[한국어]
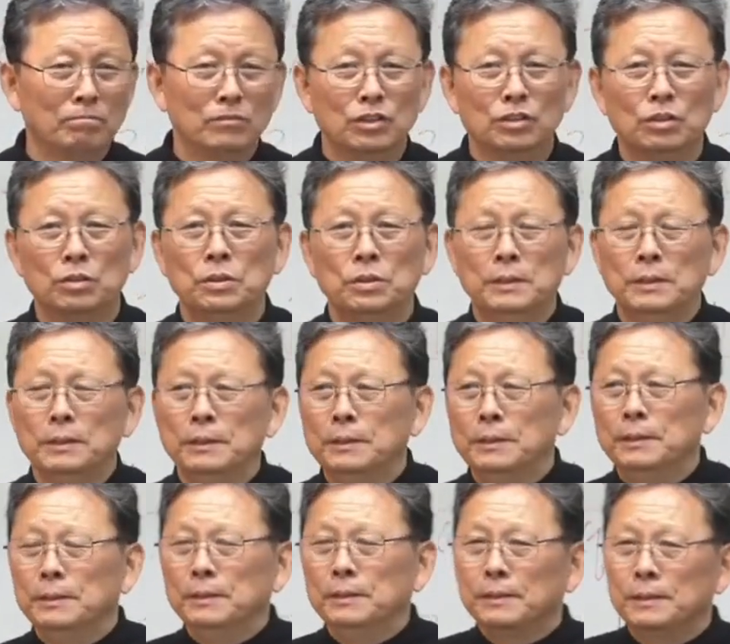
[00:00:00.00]
그래서
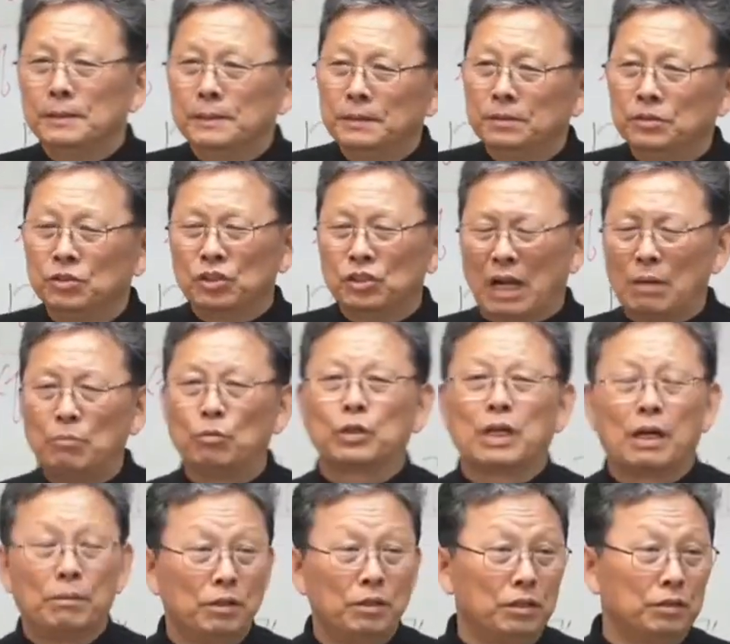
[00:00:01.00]
그
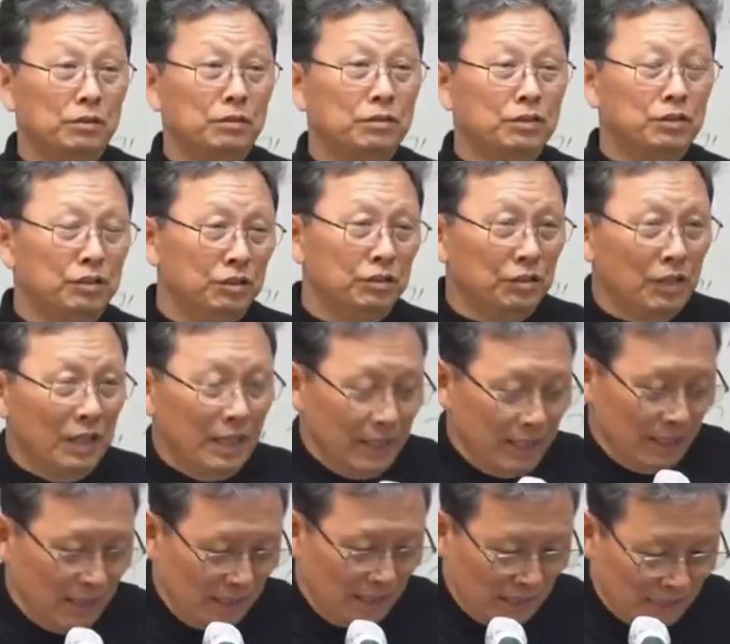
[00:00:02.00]
잘못하면 그
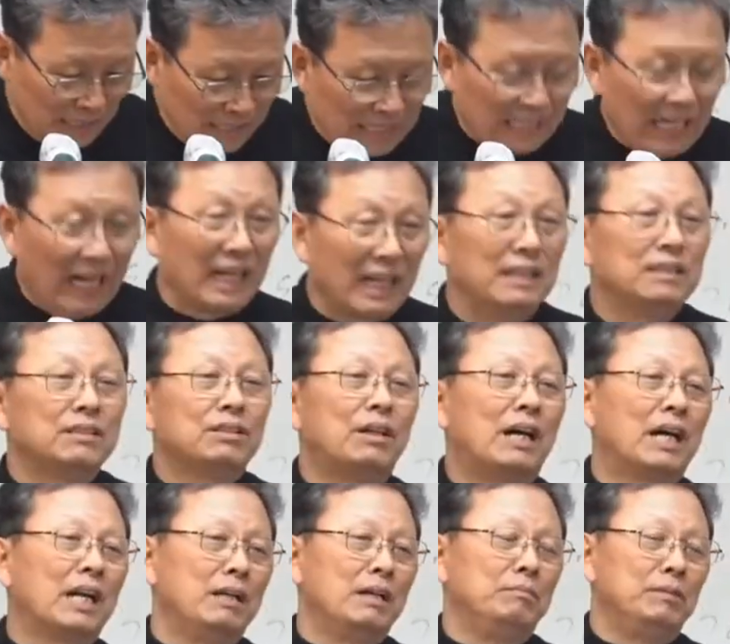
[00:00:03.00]
이 땅에서
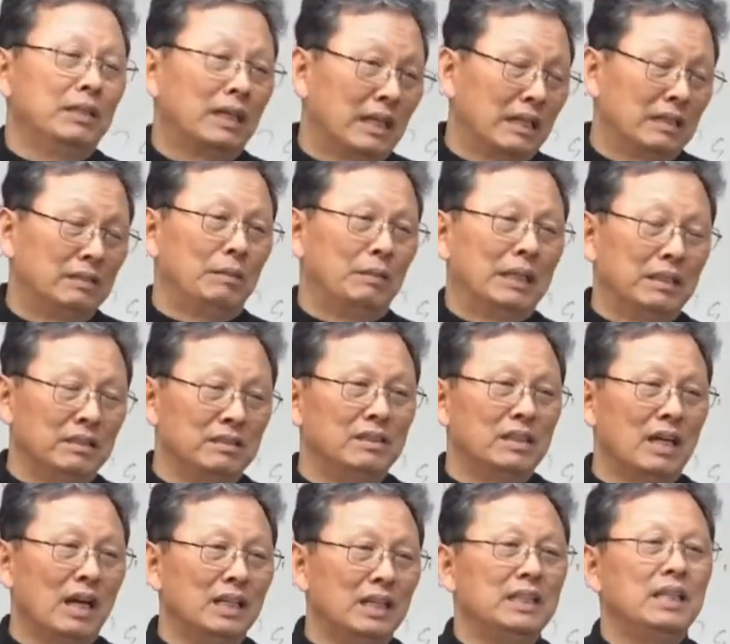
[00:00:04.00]
하나님 나라를
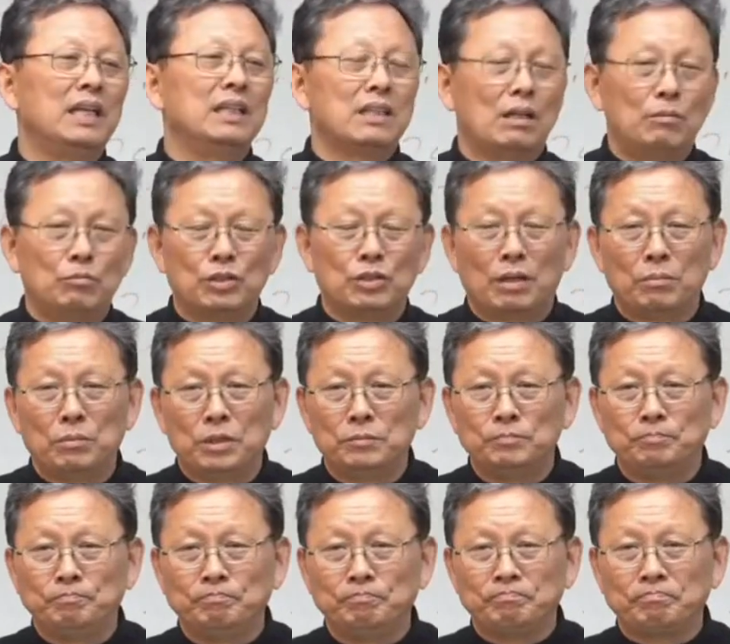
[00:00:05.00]
만들자. 이게 잘못하면